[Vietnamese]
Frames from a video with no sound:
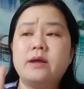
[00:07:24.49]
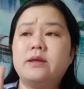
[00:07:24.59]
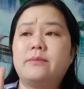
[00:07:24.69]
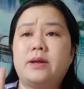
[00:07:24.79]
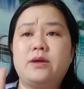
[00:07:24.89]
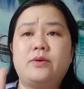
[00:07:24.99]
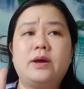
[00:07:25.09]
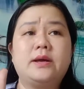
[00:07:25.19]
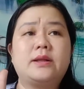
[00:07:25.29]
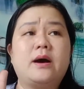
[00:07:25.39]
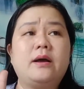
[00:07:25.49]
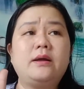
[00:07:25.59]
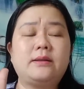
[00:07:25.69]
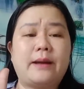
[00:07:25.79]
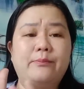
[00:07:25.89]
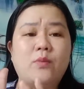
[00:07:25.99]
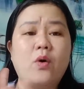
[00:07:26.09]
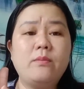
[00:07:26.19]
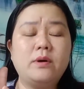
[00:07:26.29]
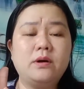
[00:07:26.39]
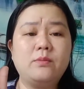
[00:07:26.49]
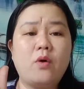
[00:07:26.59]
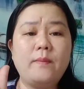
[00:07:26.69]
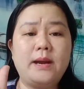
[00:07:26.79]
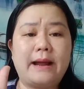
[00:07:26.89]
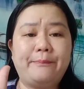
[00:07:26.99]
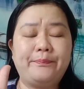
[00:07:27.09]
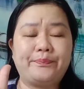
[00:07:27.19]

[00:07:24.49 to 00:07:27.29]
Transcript: nhưng mà nhiều khi tới tầm 40 45